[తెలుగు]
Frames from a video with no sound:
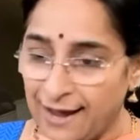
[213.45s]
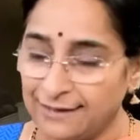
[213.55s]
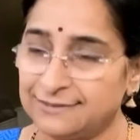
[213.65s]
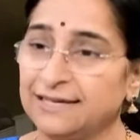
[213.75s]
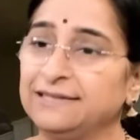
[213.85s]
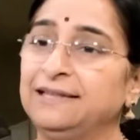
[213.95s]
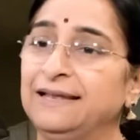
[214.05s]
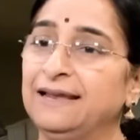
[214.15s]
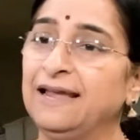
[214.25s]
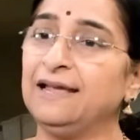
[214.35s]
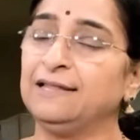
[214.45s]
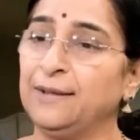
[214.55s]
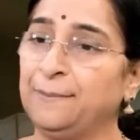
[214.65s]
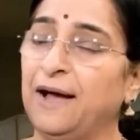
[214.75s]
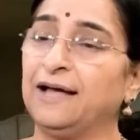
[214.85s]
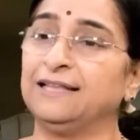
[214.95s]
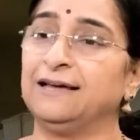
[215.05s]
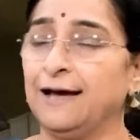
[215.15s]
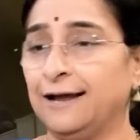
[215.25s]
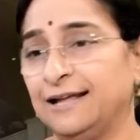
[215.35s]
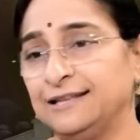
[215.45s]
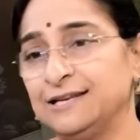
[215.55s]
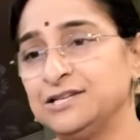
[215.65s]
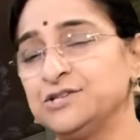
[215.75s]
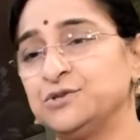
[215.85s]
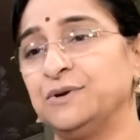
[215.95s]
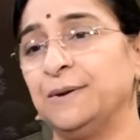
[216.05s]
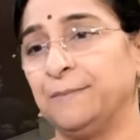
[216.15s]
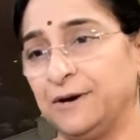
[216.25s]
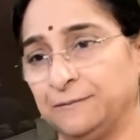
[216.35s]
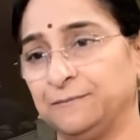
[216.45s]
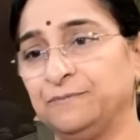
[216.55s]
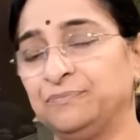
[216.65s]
ఆ శక్తినికి దీప ఆరాధన చేస్తున్నాం మనం